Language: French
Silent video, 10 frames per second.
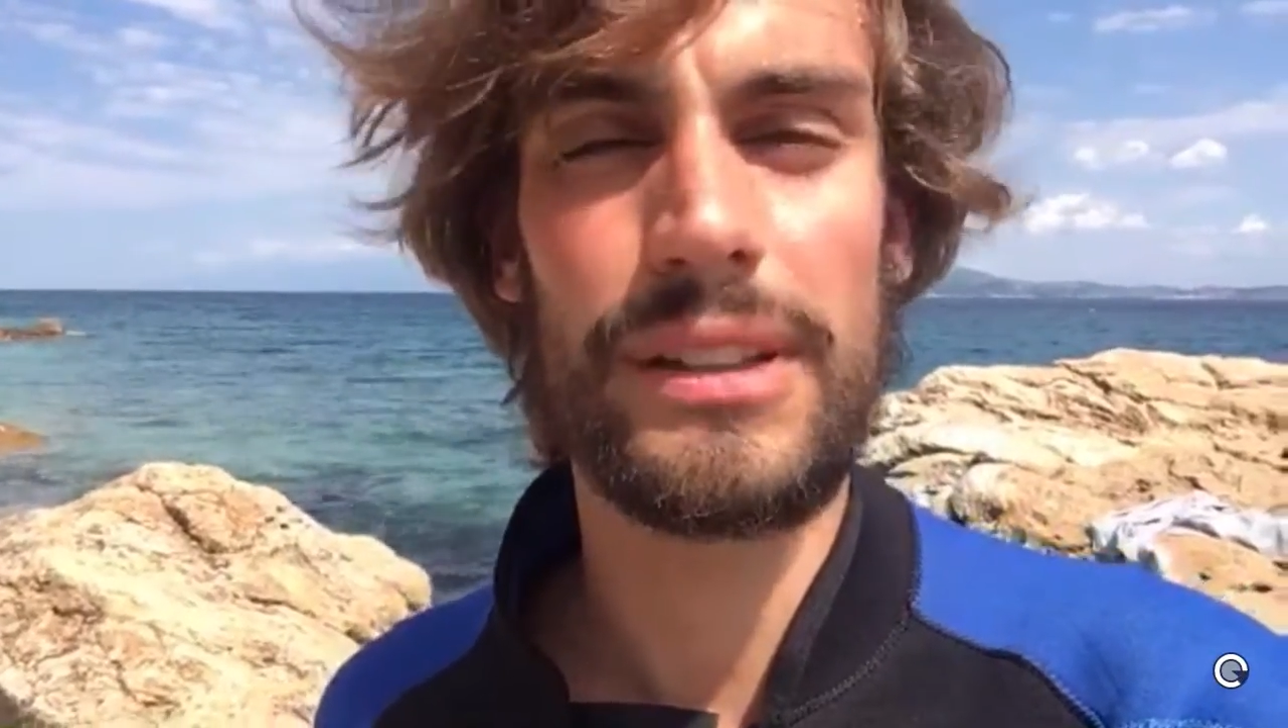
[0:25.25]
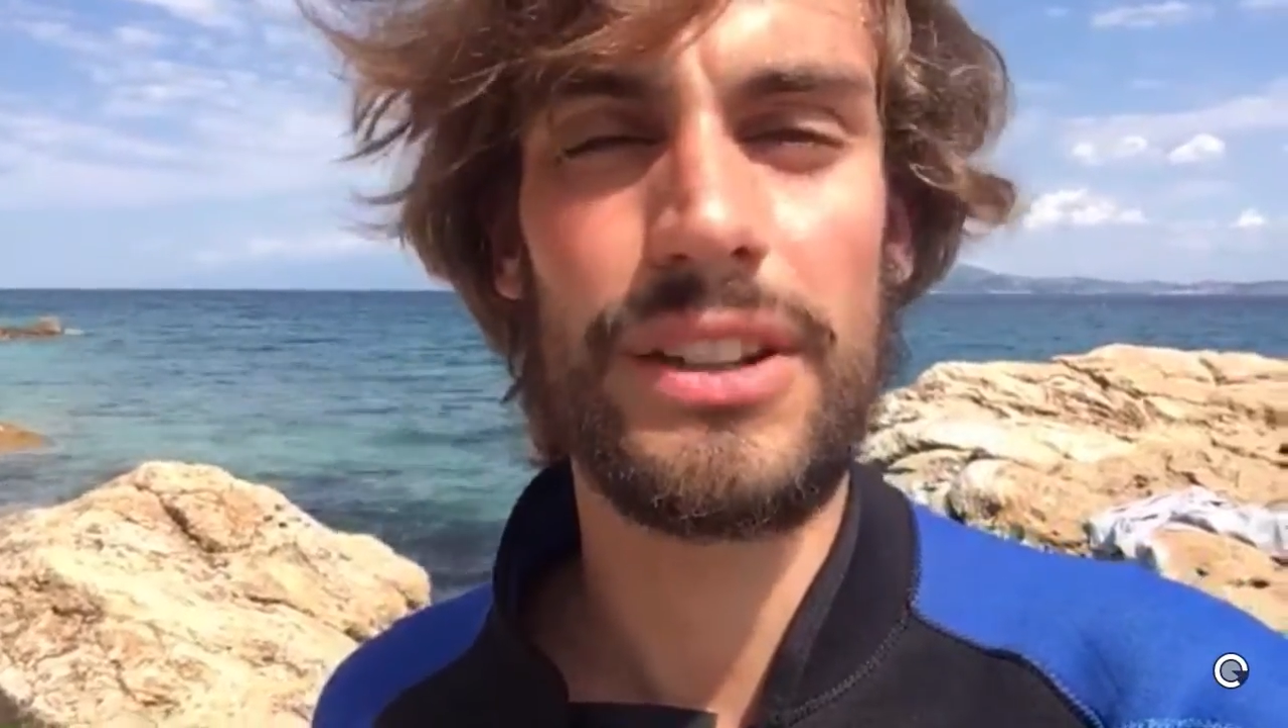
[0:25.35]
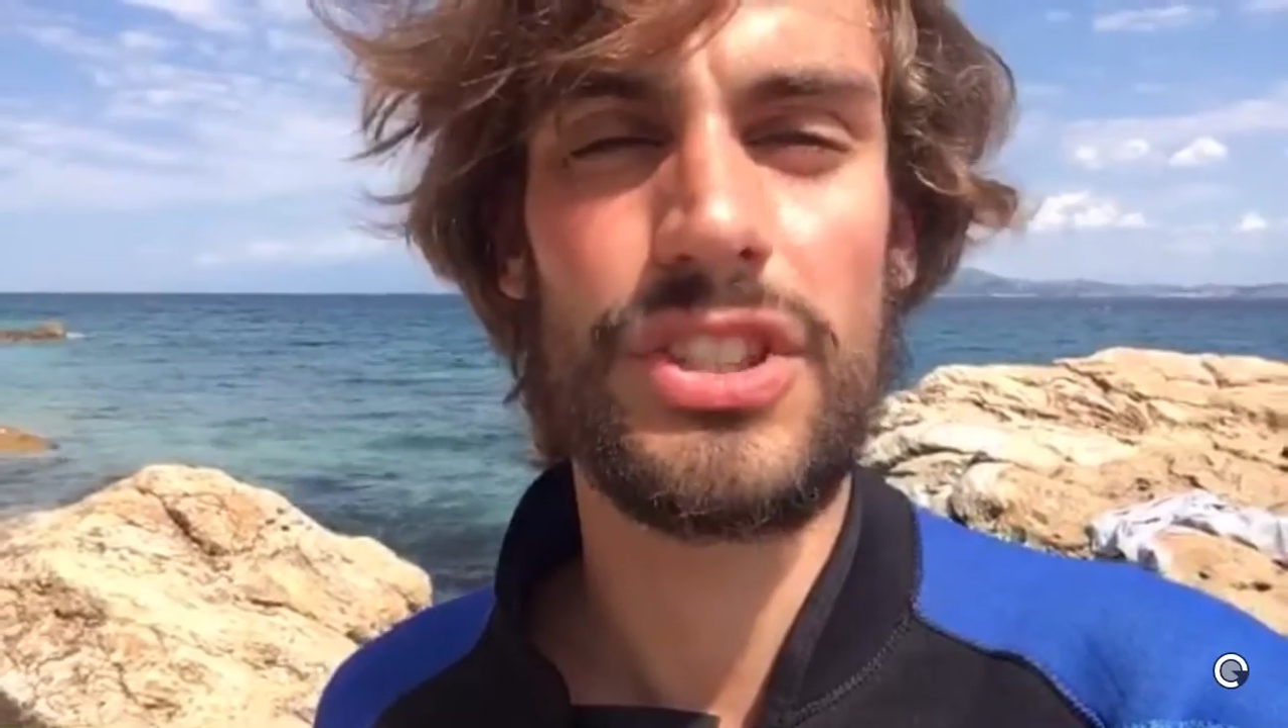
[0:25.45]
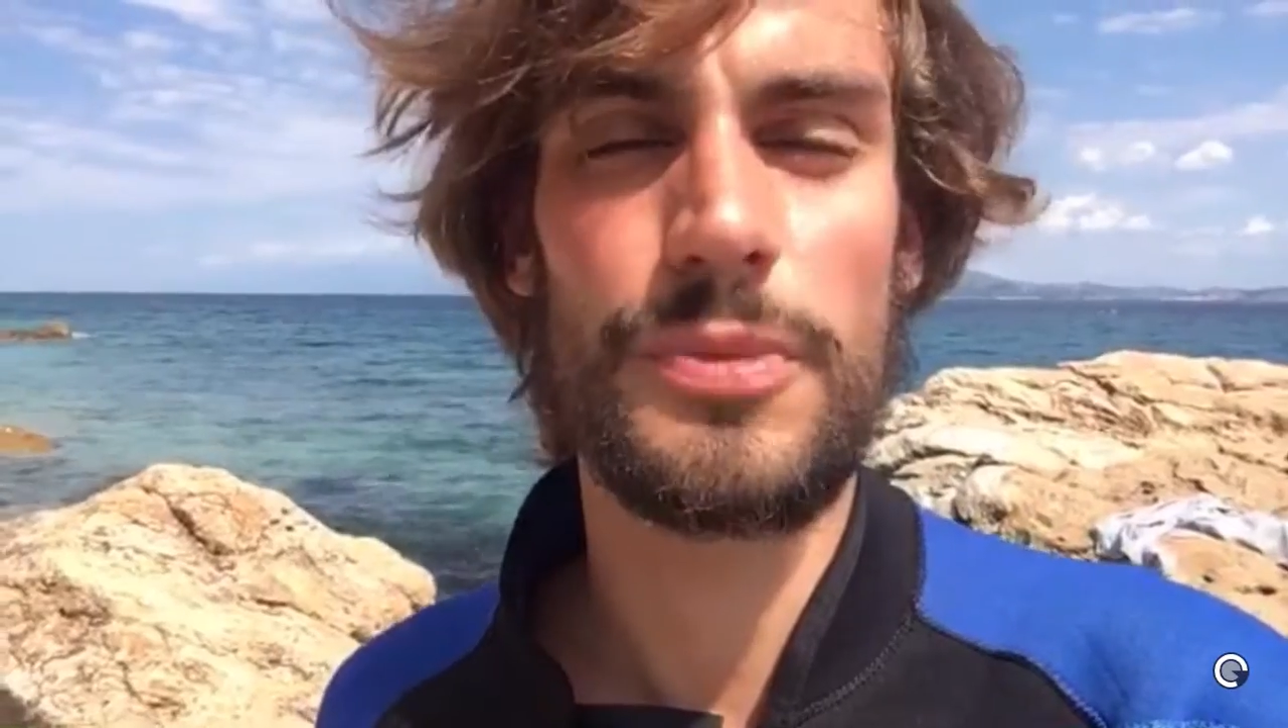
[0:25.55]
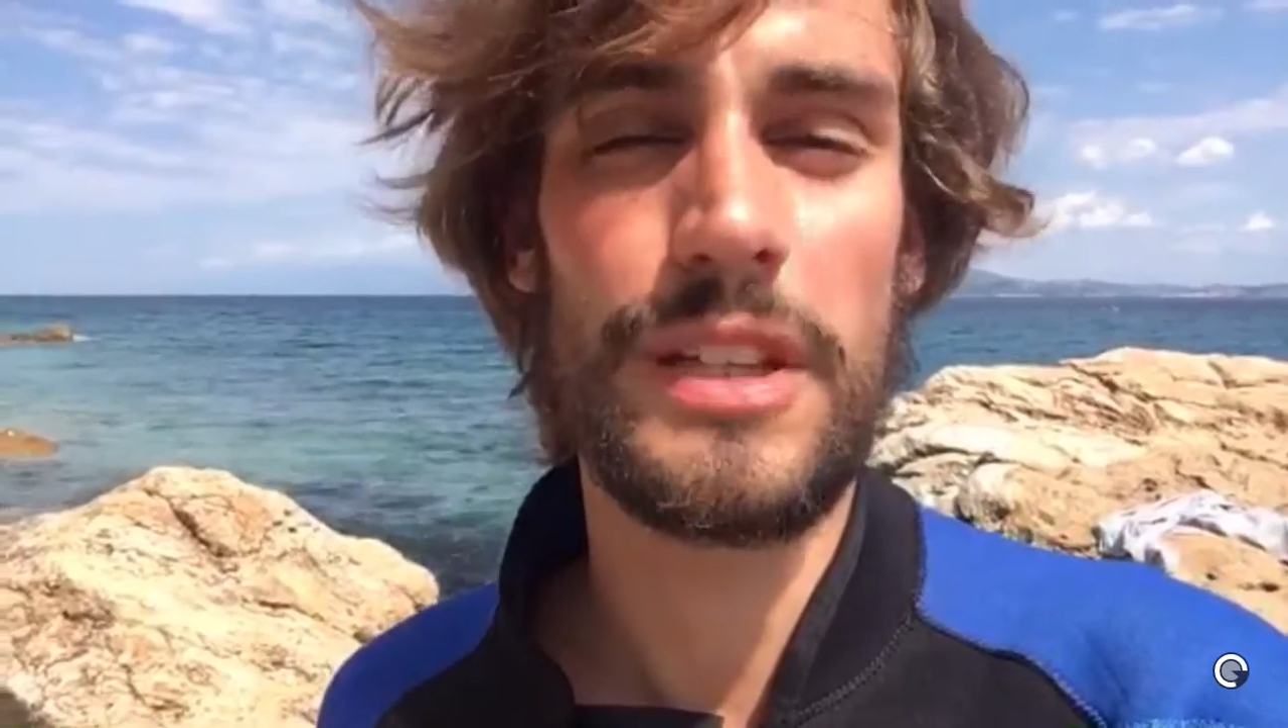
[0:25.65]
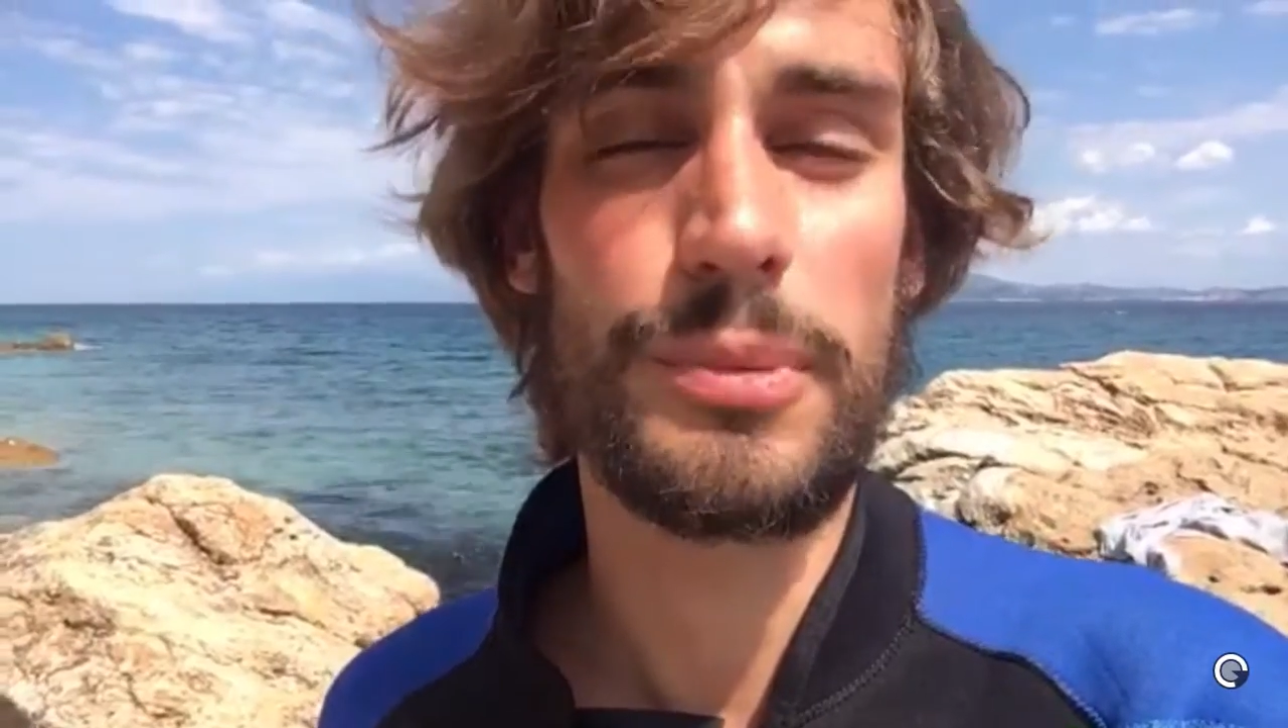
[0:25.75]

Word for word: les espèces